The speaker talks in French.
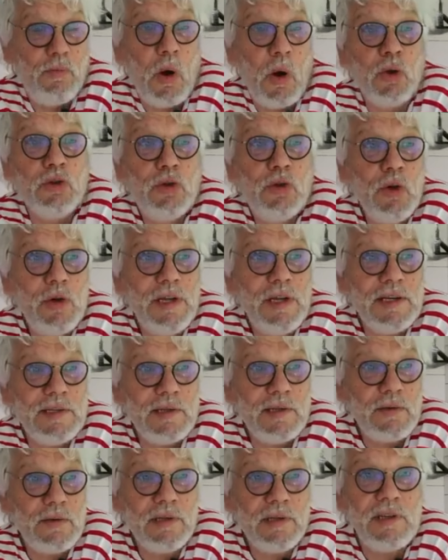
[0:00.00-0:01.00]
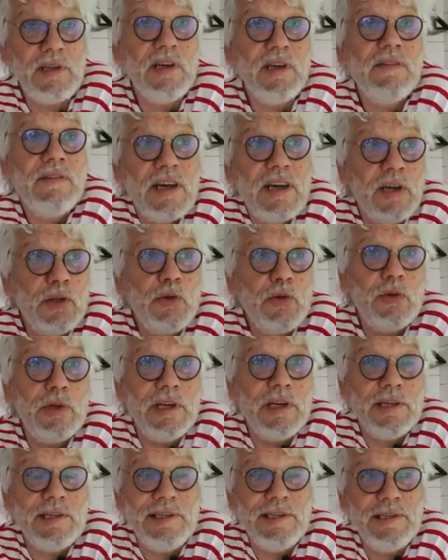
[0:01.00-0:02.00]
prendre connaissance qu'il y avait un dieu
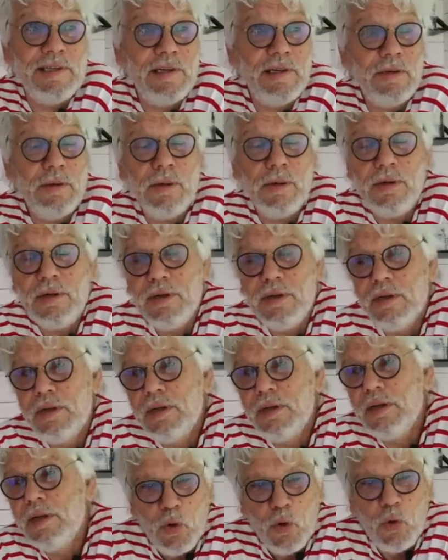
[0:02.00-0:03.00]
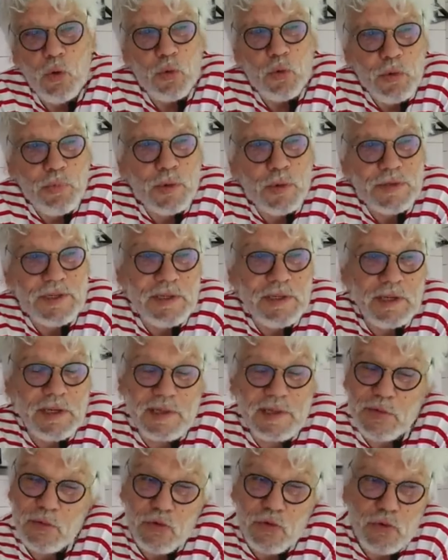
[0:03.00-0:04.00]
qui existait, quoi. On lui posait des
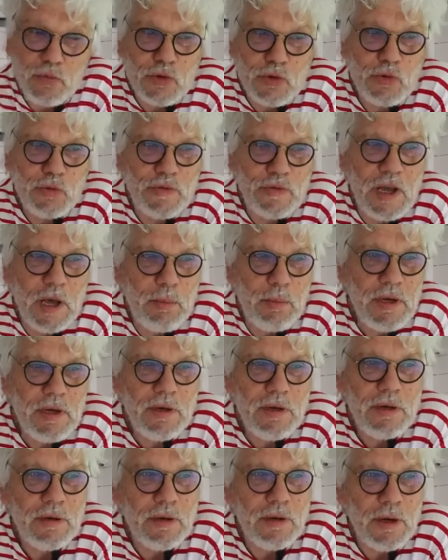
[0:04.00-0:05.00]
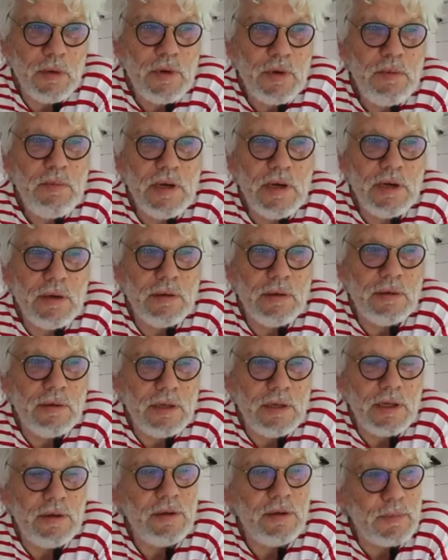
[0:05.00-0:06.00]
questions, je me souviens bien, oui, mais
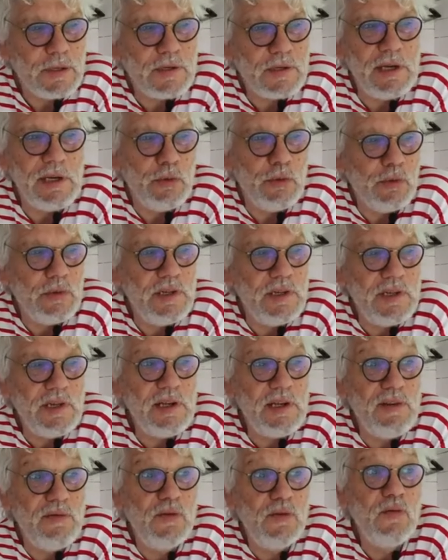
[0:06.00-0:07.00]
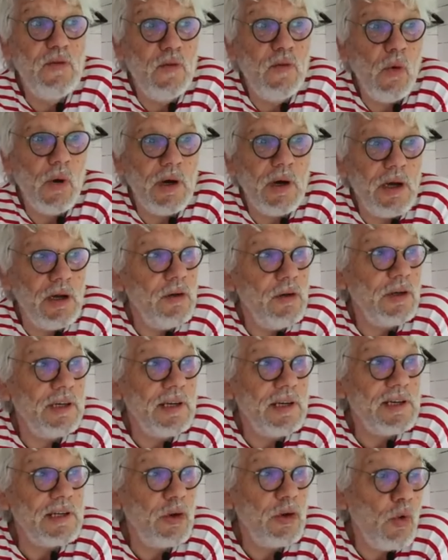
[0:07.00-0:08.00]
parce qu'elle nous disait, il vous voit,
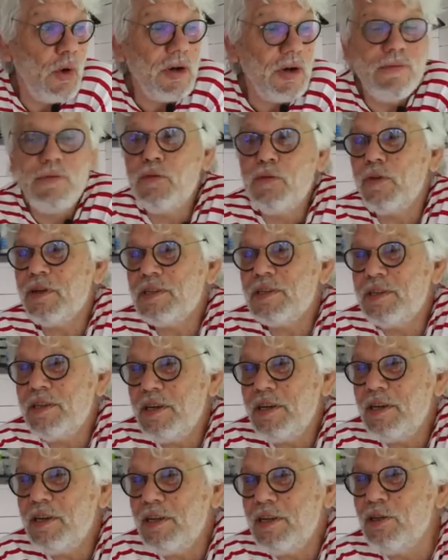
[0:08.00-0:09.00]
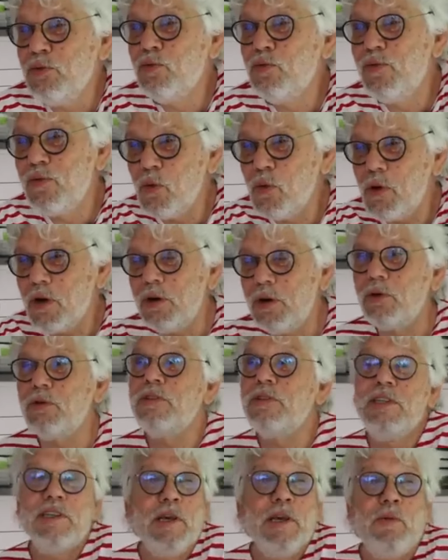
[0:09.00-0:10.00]
quoi que vous fassiez, il nous voit. Alors on
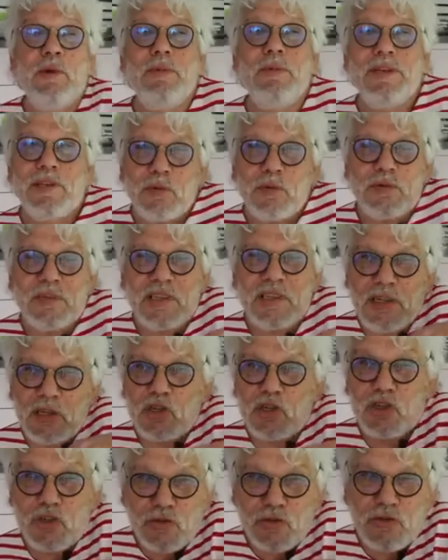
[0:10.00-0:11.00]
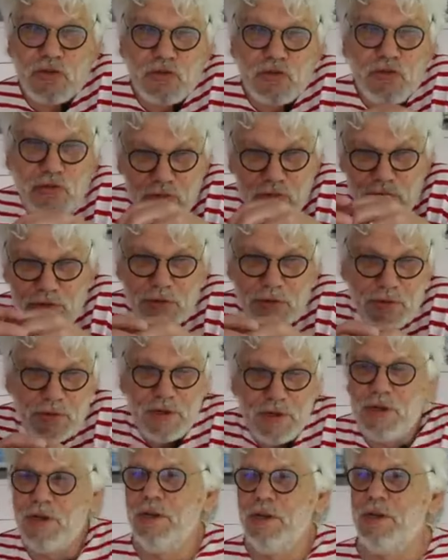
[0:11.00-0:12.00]
disait, oui, mais si on se cache dans une
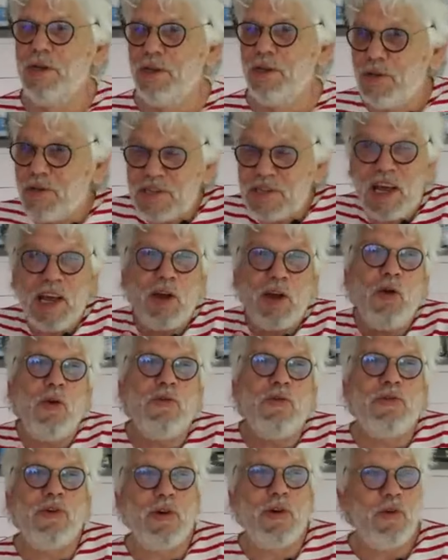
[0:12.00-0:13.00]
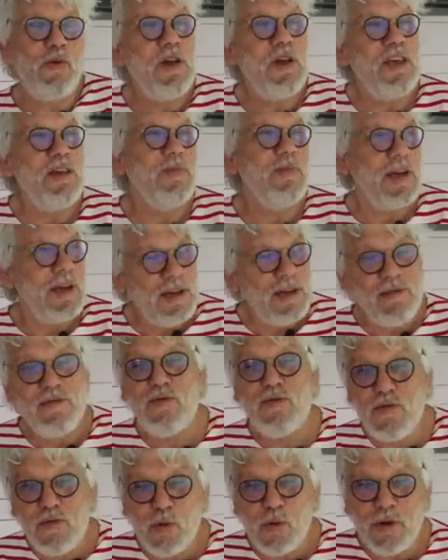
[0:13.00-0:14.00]
dans un coffre, oui, ben, il
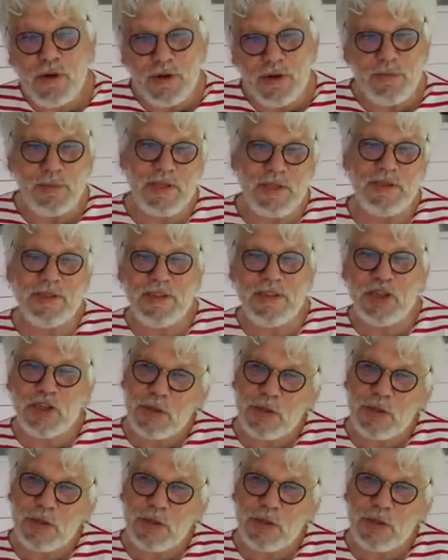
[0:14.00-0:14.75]
vous voit. Et si